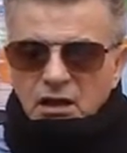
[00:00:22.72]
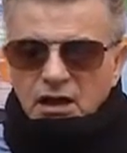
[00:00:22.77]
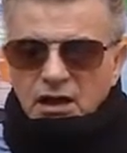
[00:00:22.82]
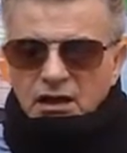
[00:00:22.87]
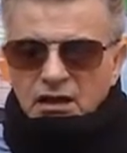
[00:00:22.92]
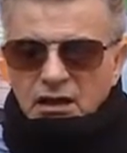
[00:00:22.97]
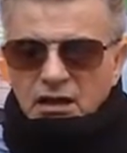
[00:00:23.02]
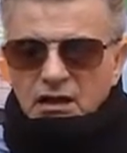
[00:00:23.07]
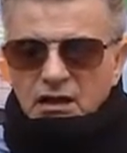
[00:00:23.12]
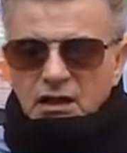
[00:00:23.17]

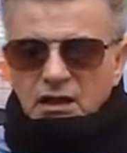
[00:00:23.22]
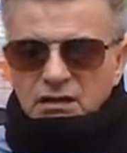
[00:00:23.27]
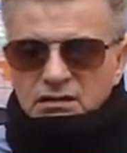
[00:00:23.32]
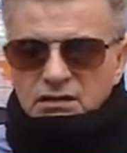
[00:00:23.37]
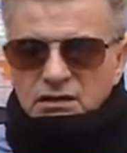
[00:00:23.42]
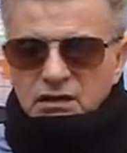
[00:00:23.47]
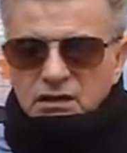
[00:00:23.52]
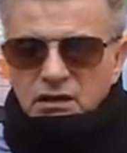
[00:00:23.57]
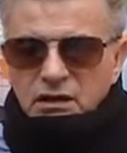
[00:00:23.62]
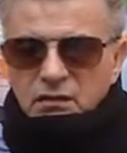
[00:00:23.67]

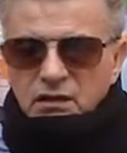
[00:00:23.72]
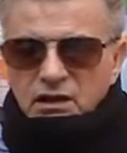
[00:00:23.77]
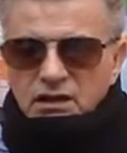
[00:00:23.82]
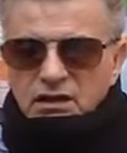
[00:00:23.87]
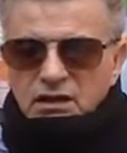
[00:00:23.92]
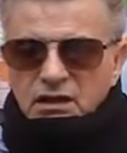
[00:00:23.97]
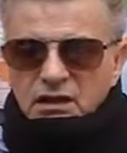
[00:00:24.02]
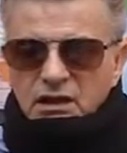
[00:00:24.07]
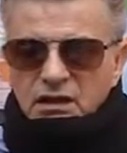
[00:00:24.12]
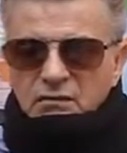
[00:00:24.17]
العتيقة
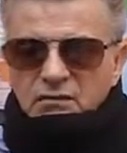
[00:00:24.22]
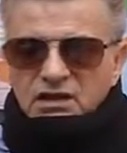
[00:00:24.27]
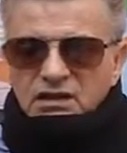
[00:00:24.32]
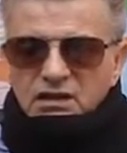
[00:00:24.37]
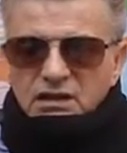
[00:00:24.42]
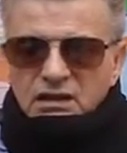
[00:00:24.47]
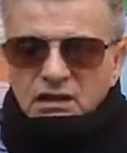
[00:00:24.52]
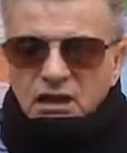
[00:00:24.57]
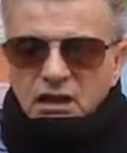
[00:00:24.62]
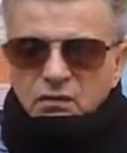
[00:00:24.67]
وهي
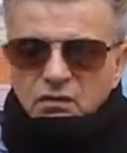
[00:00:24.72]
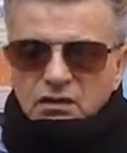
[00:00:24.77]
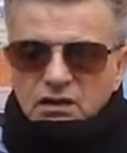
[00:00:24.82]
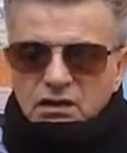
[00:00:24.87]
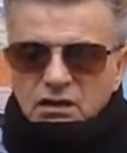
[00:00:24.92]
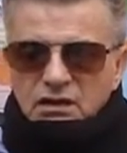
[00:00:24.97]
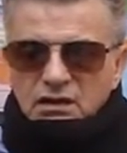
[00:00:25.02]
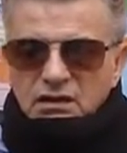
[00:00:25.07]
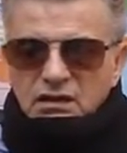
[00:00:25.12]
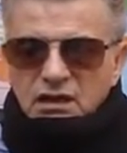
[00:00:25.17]
المدينة أو
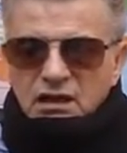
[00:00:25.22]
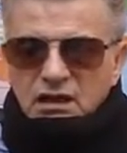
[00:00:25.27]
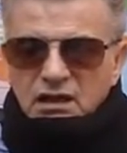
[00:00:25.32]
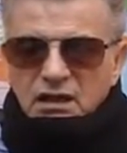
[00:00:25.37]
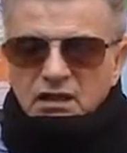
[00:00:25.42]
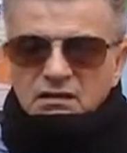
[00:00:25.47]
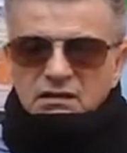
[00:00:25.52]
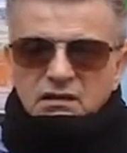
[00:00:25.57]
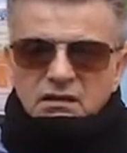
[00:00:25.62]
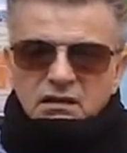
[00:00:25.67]
القرية
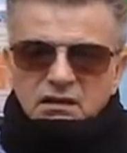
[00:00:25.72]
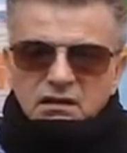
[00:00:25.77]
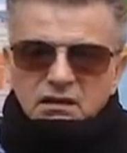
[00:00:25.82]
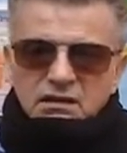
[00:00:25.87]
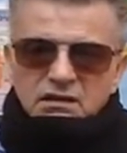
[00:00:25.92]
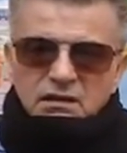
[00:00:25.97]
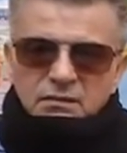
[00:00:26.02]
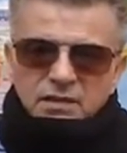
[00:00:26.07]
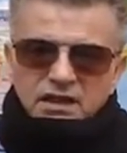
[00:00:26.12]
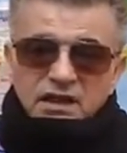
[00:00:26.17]
العتيقة
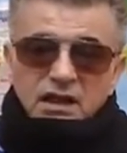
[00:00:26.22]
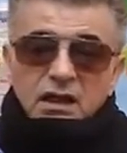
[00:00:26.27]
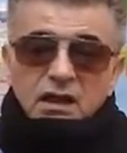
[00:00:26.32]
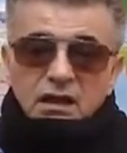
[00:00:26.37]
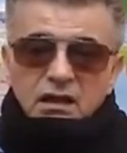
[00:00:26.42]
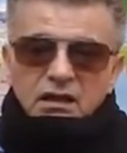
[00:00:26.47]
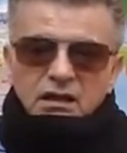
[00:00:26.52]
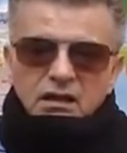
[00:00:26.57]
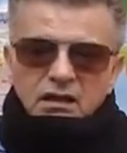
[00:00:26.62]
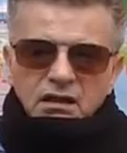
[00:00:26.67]
التي
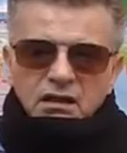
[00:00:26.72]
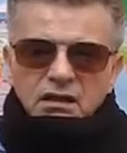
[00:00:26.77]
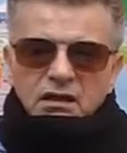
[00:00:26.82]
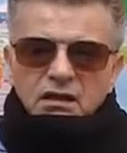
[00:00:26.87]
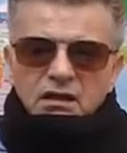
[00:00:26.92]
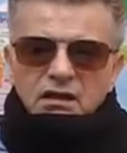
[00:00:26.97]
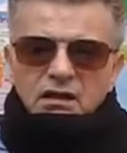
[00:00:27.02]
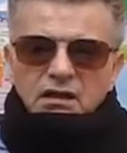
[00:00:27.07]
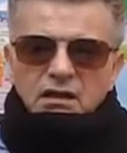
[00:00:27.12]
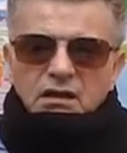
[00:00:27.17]
بناها
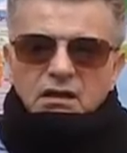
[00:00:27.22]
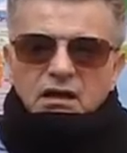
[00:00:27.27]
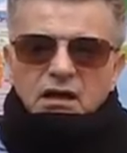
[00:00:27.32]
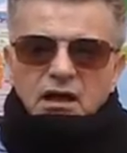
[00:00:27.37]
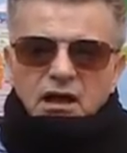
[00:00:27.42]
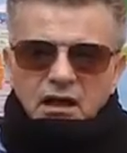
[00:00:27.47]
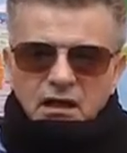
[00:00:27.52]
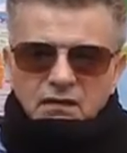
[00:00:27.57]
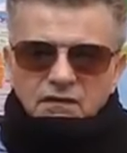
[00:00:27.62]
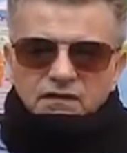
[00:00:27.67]

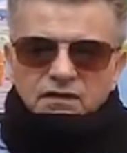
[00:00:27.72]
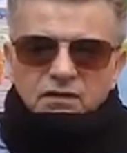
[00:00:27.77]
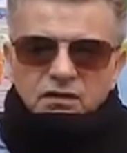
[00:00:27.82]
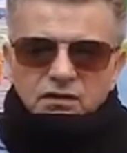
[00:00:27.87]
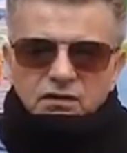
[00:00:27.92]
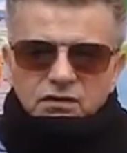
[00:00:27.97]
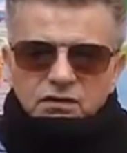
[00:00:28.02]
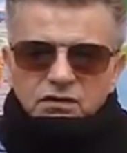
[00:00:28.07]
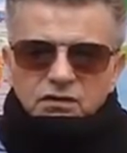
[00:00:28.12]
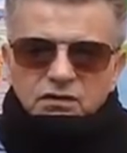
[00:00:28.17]

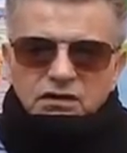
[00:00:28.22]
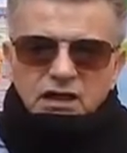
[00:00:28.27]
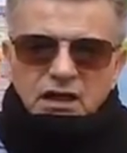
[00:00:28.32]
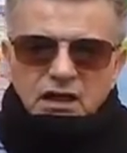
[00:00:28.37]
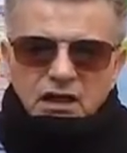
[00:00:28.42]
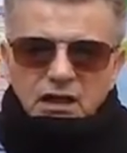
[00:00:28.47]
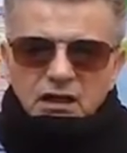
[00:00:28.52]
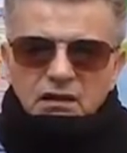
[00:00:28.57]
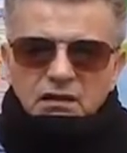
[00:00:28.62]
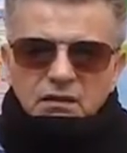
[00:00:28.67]
الفينيقيون
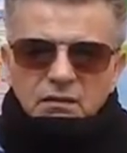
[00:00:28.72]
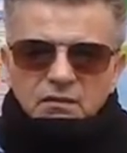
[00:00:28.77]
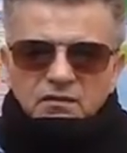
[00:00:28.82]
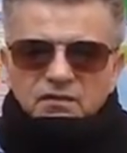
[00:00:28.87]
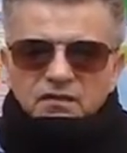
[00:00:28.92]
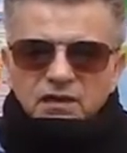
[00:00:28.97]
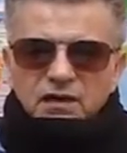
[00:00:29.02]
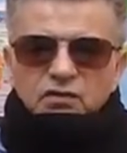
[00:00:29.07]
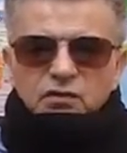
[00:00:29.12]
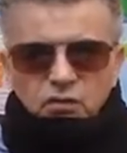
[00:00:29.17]
العرب
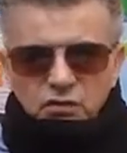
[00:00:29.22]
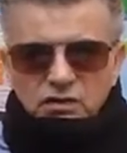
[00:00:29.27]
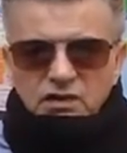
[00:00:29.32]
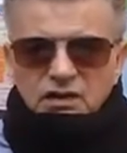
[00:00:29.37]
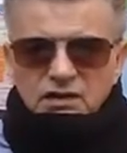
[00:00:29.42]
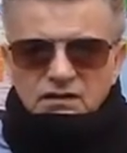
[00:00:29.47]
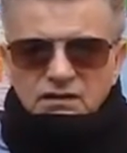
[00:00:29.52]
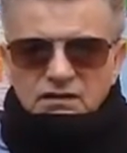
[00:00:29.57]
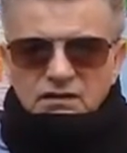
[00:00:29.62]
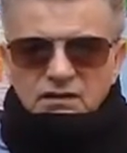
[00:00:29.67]
في
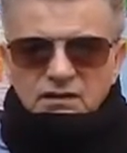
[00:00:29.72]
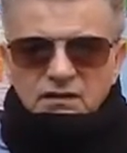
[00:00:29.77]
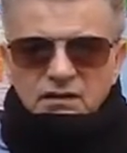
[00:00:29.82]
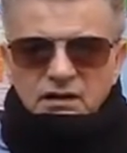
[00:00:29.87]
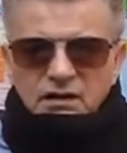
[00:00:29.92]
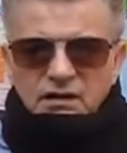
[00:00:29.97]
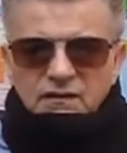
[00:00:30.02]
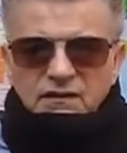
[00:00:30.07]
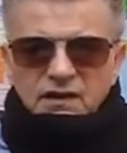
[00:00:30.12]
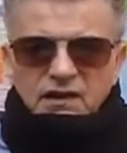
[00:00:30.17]
تونس
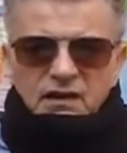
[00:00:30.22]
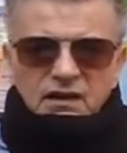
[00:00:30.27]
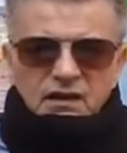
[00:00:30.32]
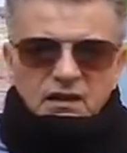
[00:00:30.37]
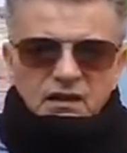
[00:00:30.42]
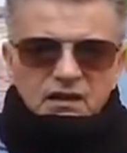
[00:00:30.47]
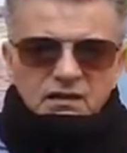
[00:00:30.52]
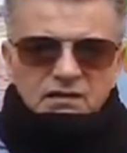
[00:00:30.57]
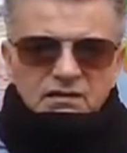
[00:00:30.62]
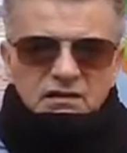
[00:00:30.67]

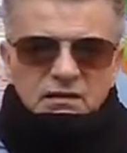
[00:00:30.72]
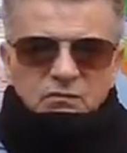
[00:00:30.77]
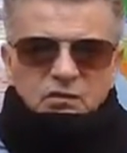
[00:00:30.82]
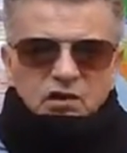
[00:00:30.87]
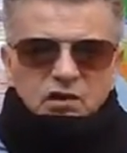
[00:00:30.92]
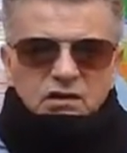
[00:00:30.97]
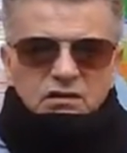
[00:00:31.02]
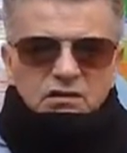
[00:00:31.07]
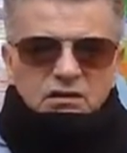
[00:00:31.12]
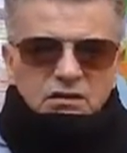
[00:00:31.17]
فلذلك
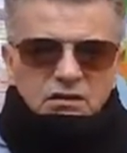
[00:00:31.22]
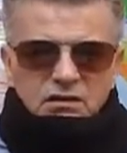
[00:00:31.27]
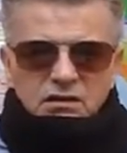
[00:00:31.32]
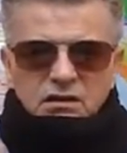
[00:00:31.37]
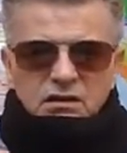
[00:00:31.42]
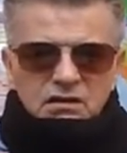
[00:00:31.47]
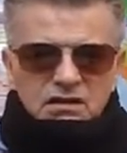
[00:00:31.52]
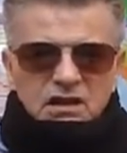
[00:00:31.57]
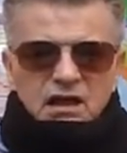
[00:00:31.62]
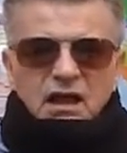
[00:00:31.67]
سموها
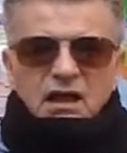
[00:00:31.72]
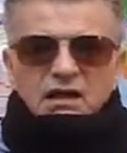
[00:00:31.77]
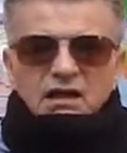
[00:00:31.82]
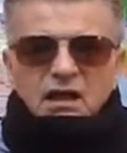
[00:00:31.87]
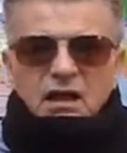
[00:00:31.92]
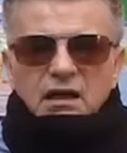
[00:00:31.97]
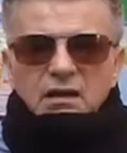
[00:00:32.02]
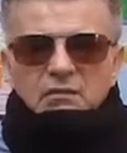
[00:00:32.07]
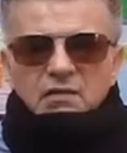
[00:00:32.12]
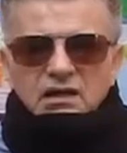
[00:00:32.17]
قرطاجة
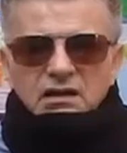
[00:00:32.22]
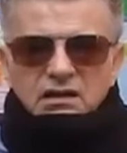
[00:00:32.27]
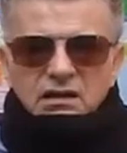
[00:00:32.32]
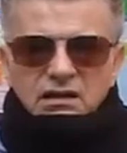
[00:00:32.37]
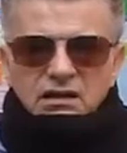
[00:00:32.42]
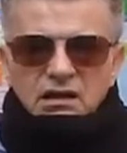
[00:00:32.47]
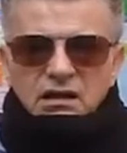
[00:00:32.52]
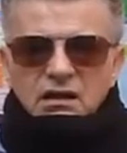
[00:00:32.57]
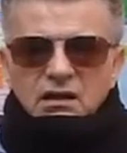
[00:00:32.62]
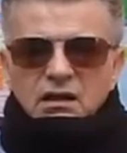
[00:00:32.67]
أي
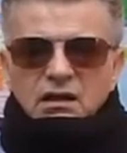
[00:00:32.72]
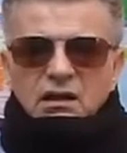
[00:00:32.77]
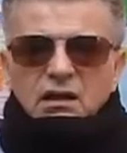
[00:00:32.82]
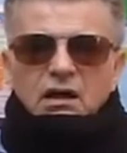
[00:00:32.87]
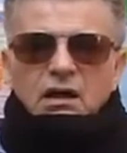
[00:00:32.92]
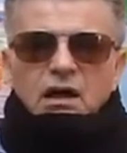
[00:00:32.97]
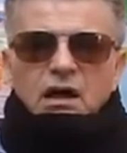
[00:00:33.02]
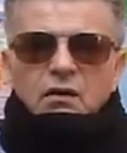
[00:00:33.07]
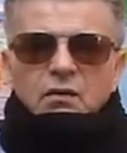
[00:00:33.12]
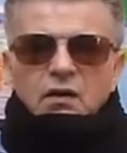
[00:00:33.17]
المدينة
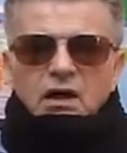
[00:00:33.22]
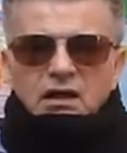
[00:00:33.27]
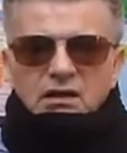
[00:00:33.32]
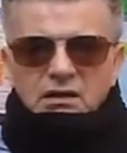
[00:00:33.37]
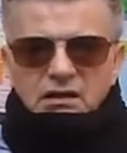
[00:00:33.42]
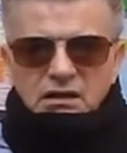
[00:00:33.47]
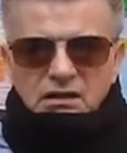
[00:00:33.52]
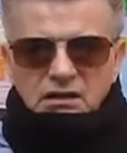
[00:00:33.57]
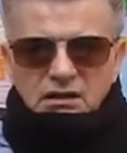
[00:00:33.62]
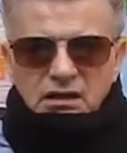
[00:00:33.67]
أو
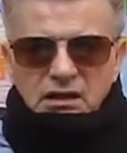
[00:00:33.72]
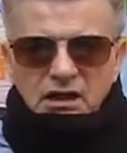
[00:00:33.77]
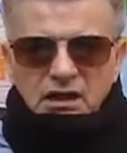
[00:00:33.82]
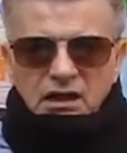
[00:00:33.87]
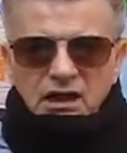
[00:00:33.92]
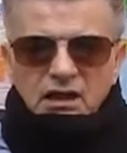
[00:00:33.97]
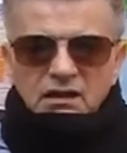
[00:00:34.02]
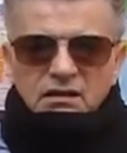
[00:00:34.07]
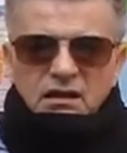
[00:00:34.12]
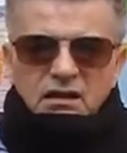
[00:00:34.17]
القرية
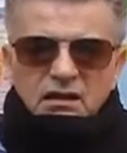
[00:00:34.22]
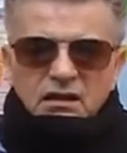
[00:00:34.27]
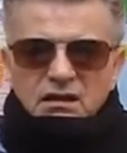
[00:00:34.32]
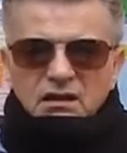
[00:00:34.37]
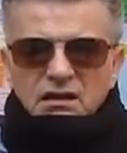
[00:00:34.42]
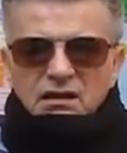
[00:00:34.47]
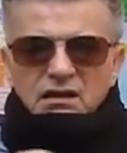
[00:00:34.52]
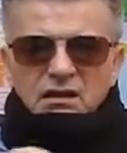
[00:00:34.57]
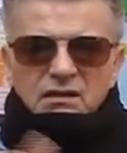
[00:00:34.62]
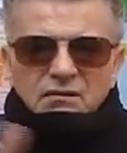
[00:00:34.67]
الحديثة
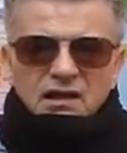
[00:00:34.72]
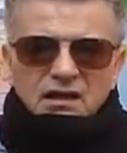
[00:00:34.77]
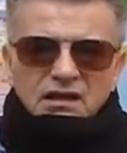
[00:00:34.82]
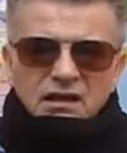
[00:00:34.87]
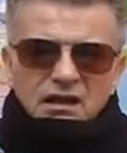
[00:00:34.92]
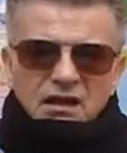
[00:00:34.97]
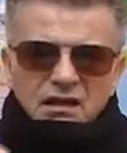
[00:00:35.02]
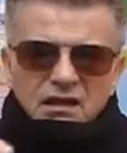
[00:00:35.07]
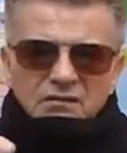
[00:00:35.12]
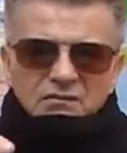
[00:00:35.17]
قرية
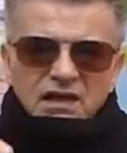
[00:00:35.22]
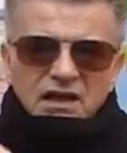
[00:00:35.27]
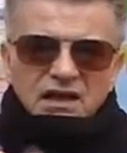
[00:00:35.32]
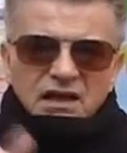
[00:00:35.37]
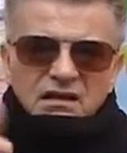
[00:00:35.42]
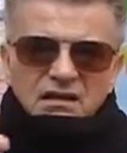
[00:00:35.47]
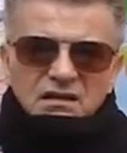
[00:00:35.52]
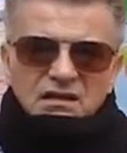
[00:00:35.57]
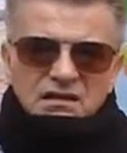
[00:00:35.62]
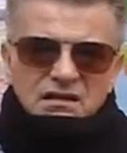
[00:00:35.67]
معناها
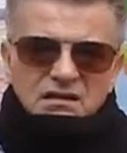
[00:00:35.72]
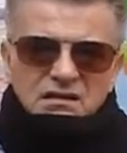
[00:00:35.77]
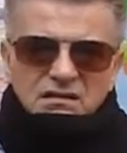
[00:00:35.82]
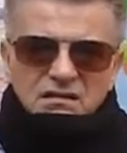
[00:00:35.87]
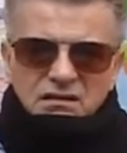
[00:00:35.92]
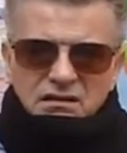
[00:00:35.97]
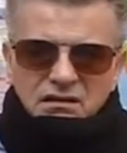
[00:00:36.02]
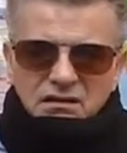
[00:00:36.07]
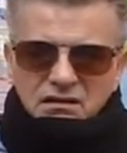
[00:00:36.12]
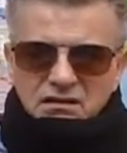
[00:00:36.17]
مكان
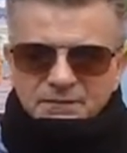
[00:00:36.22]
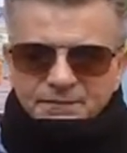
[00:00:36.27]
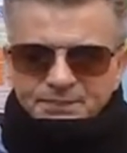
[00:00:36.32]
الاستقرار